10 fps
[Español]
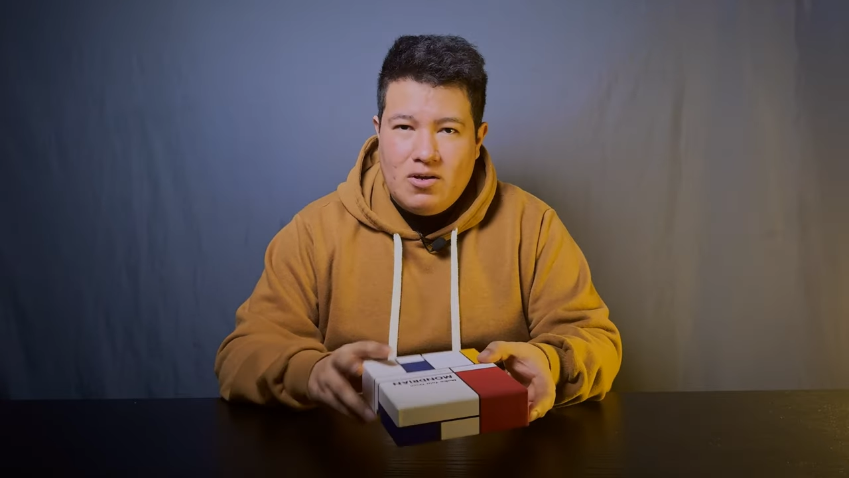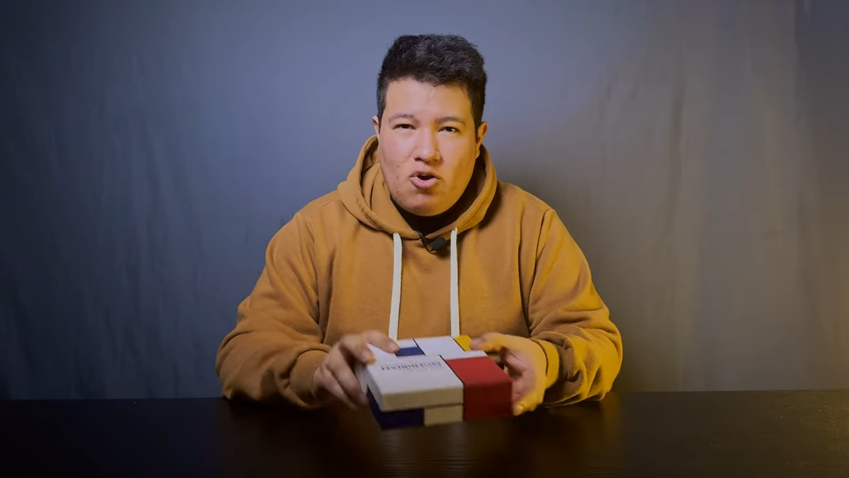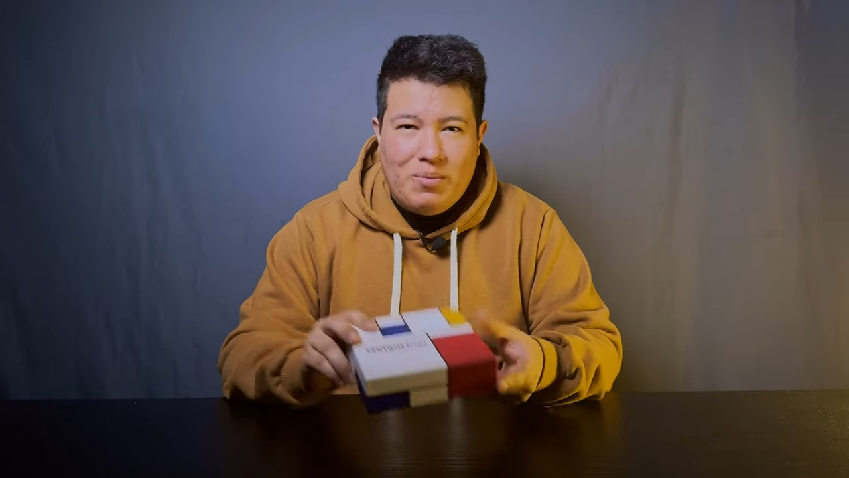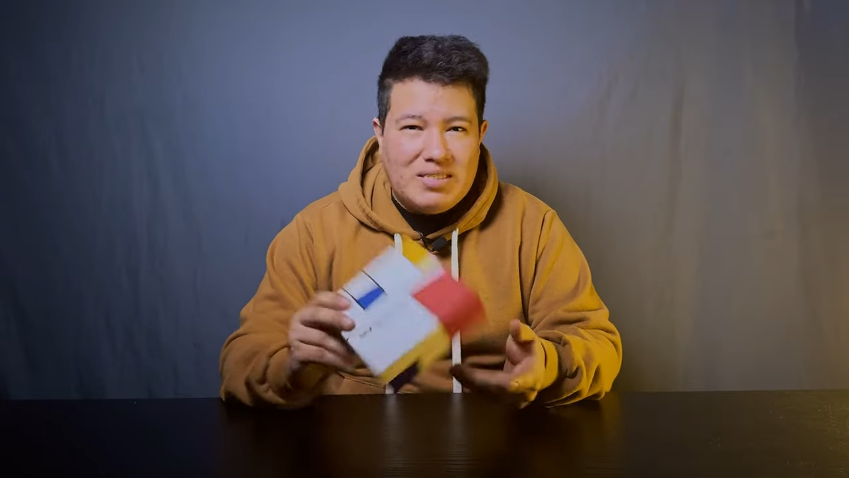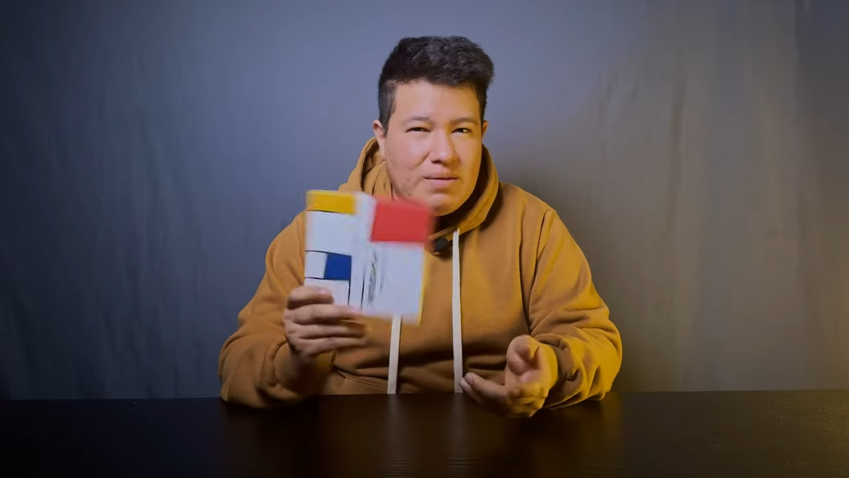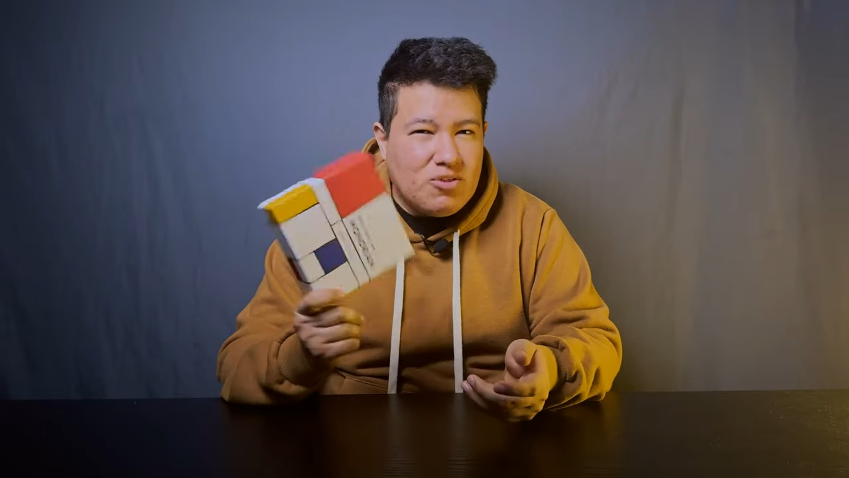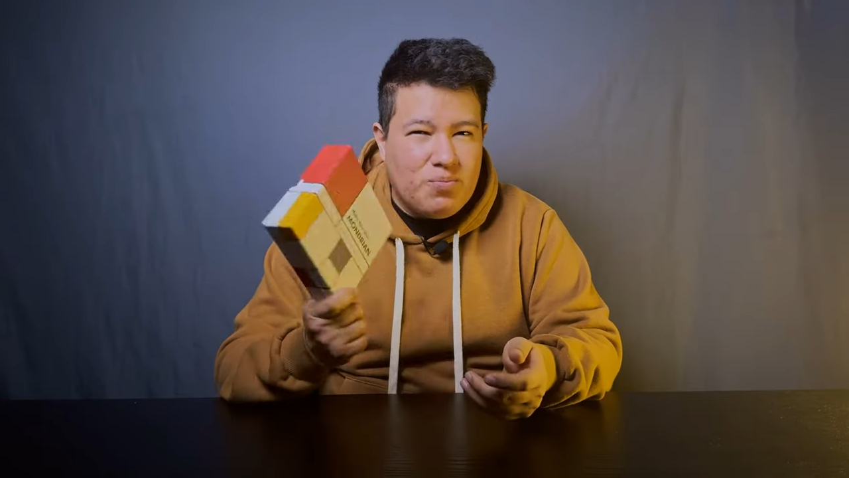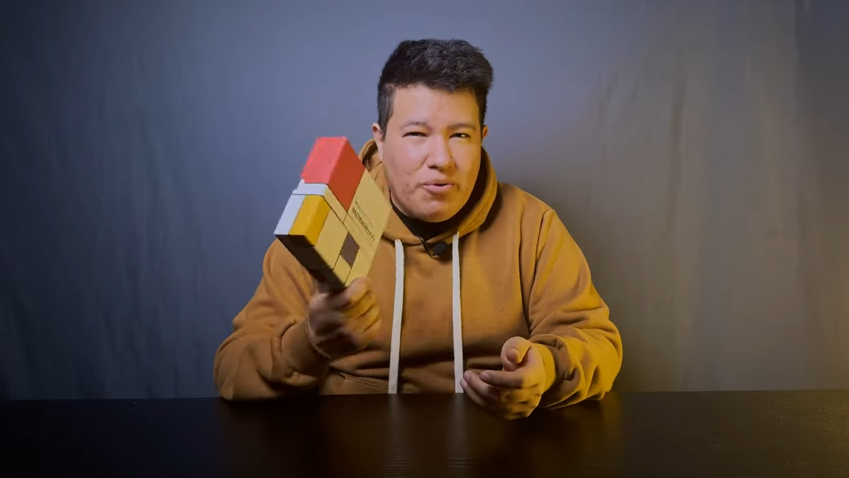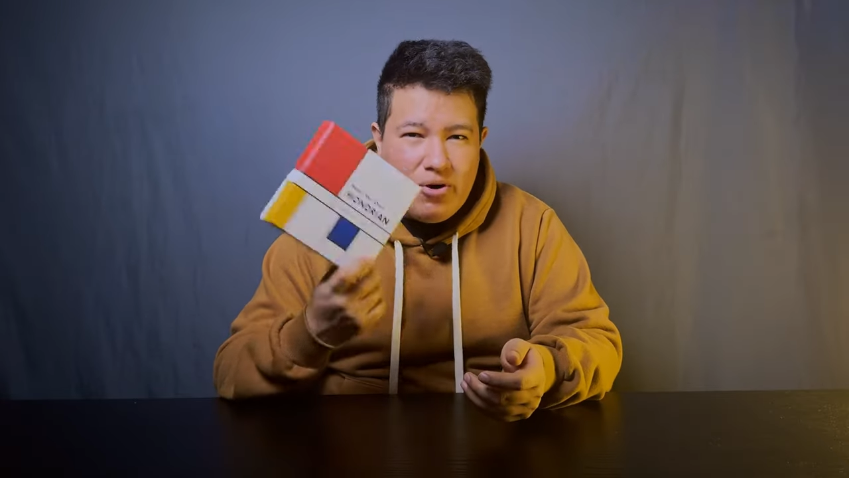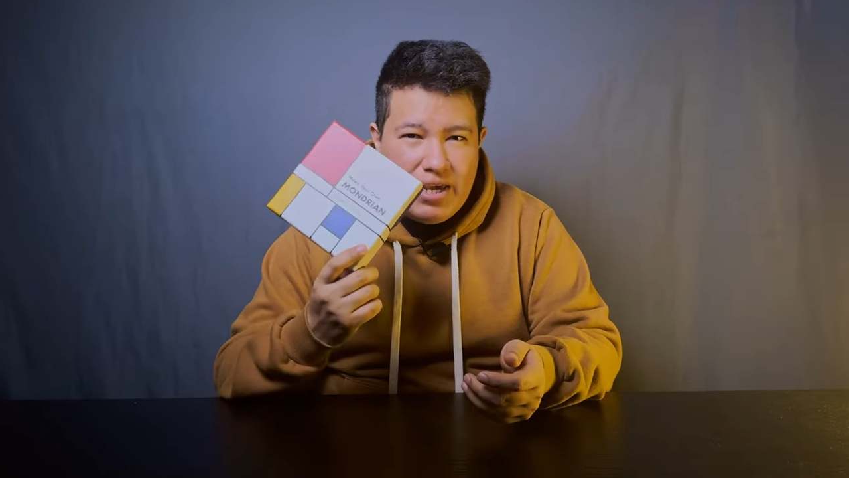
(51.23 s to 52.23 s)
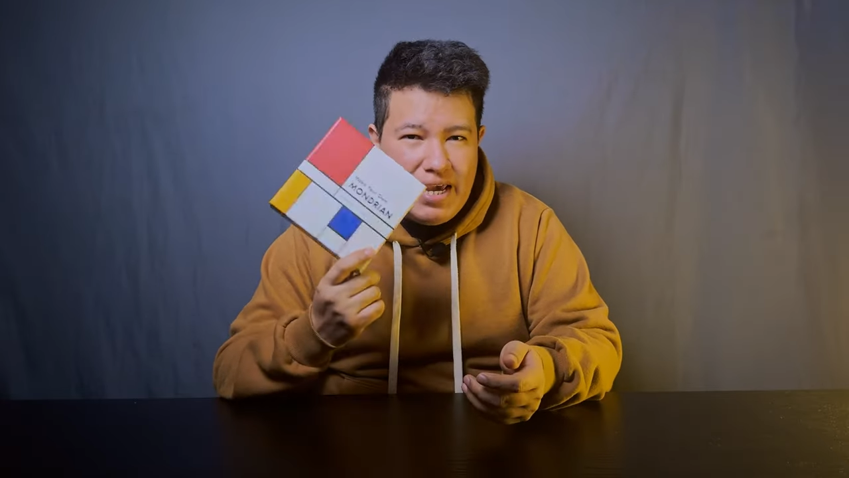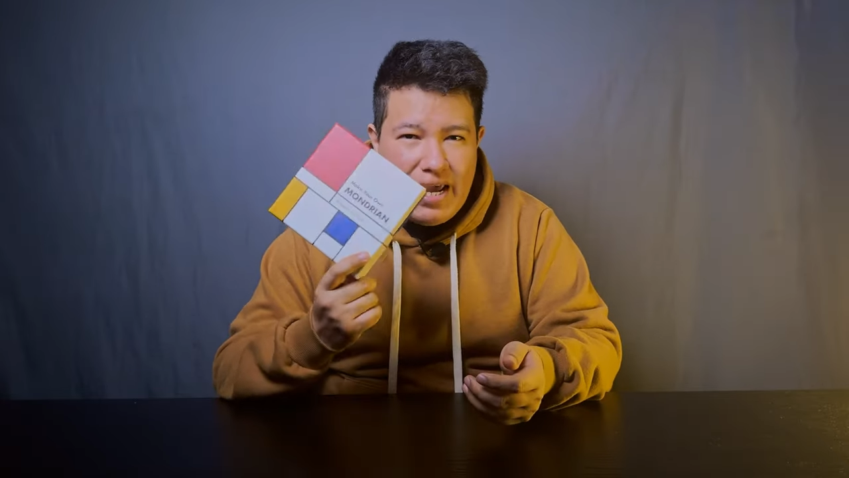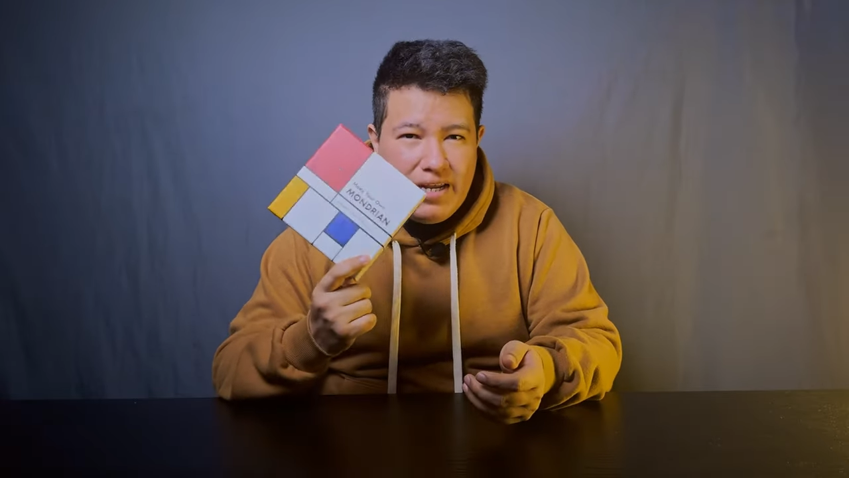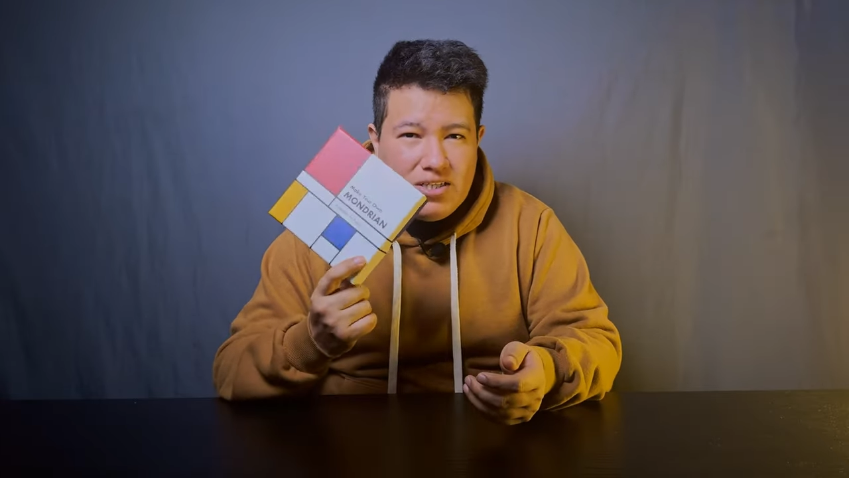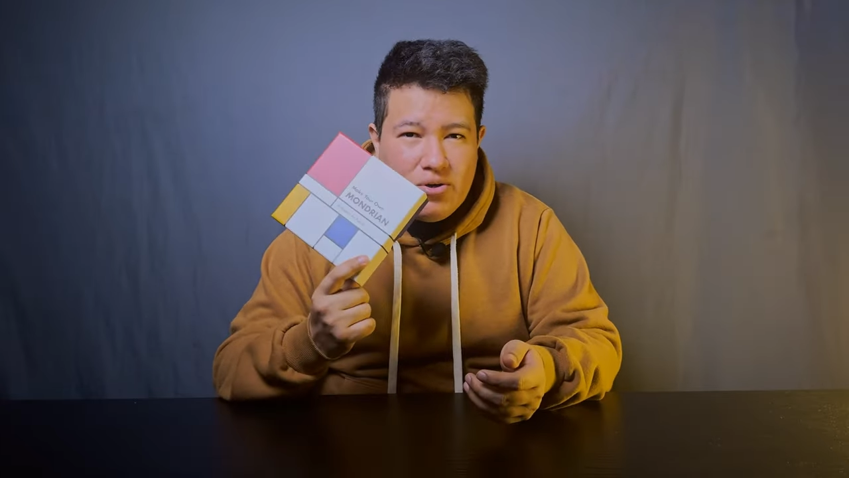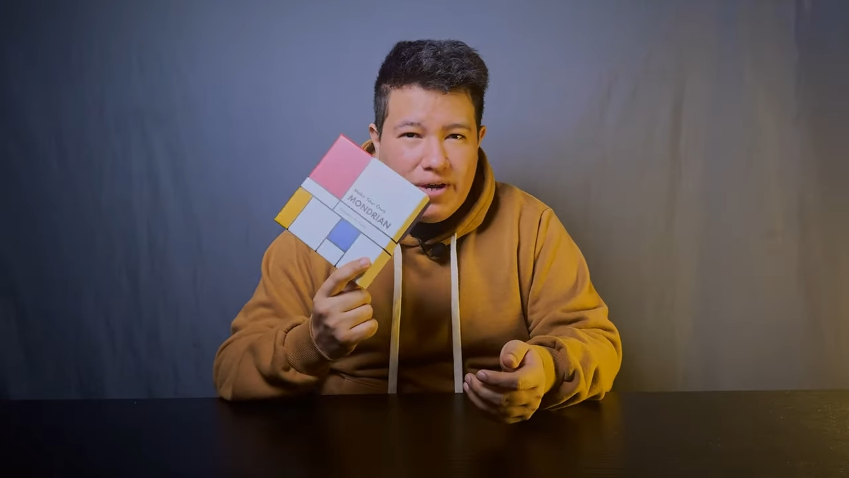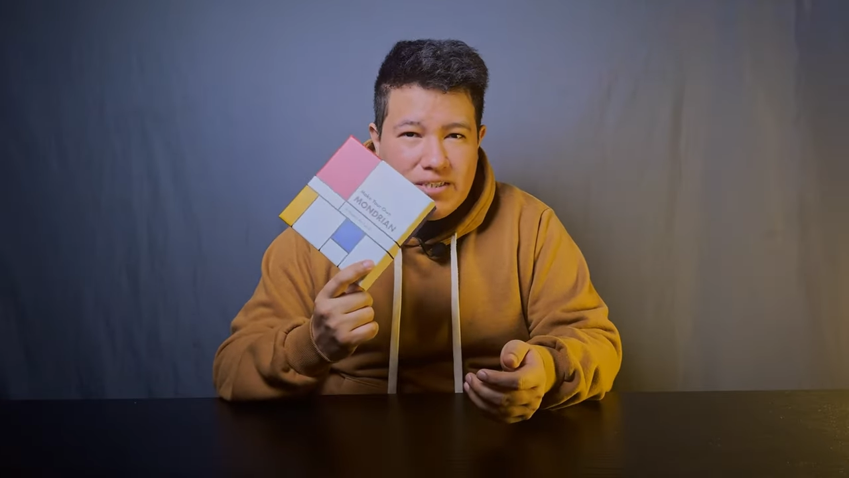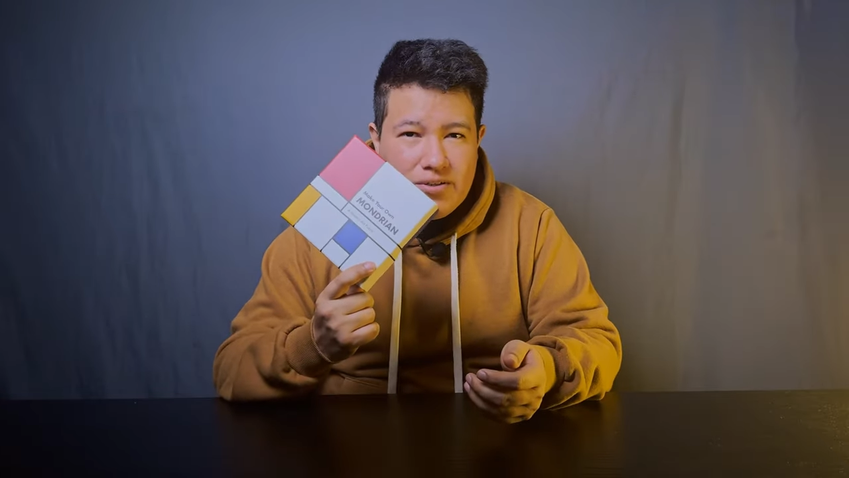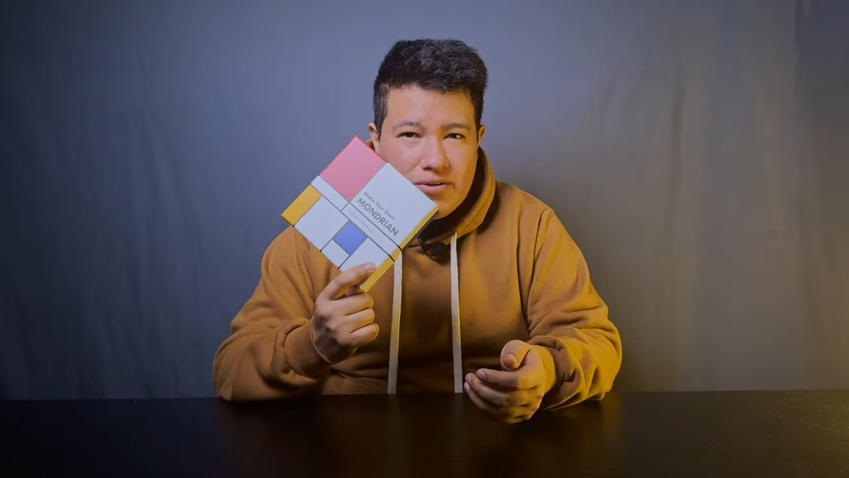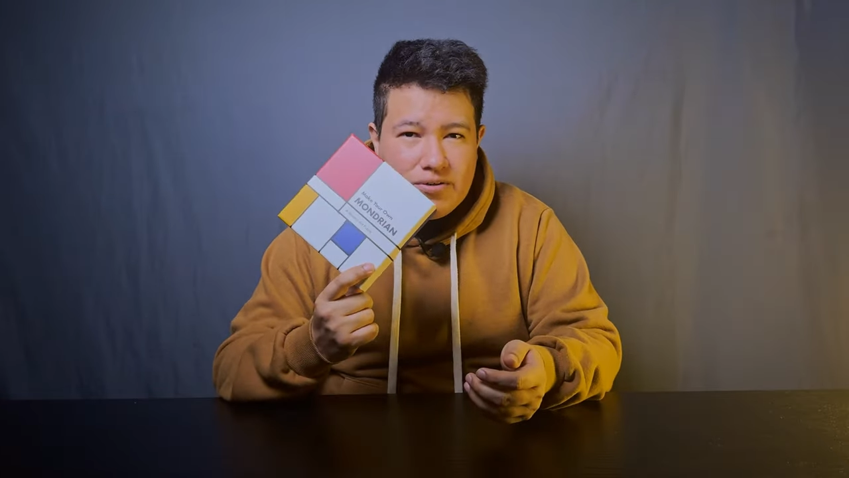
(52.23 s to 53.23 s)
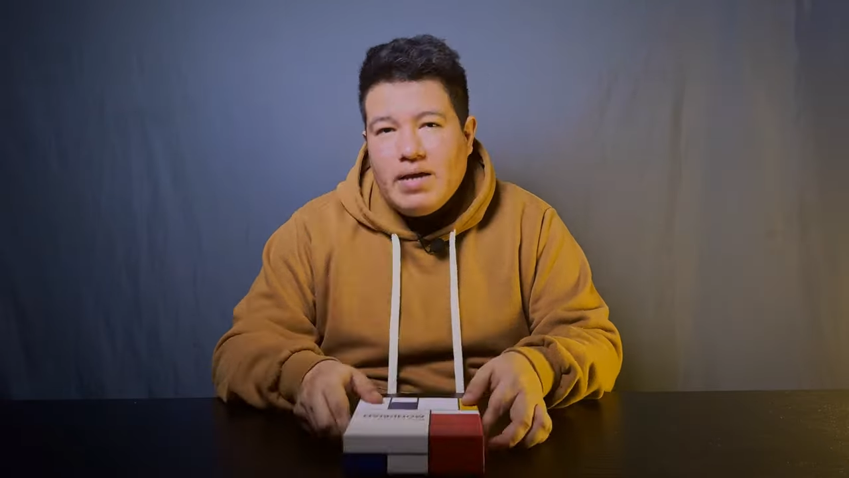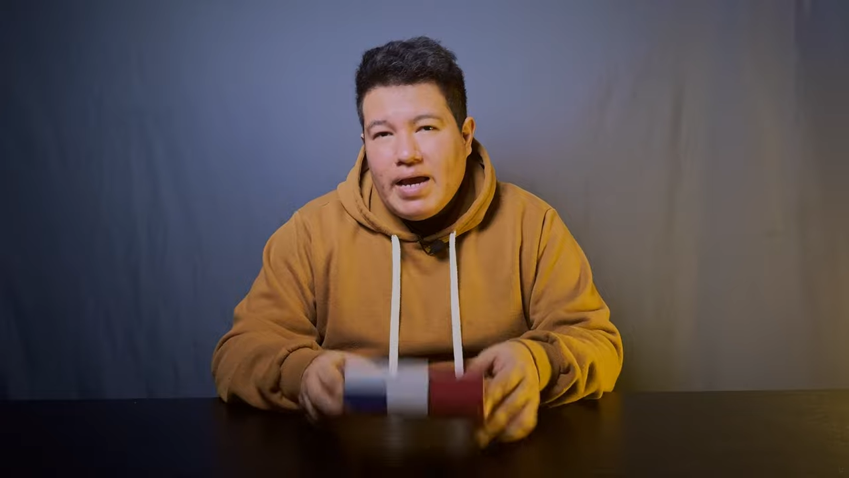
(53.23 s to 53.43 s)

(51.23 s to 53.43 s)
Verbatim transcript: Comencemos por quién hizo esto.